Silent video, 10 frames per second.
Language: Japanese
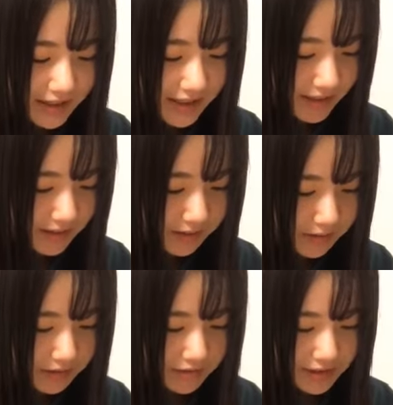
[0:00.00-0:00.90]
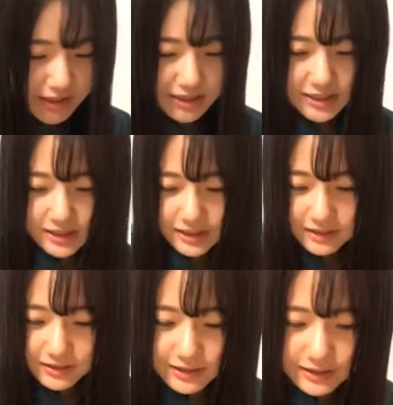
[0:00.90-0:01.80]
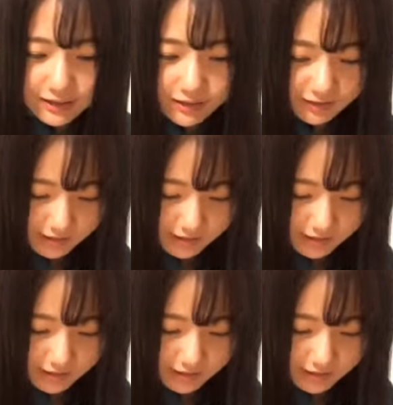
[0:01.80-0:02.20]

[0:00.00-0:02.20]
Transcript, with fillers: 計算能力が信じられないから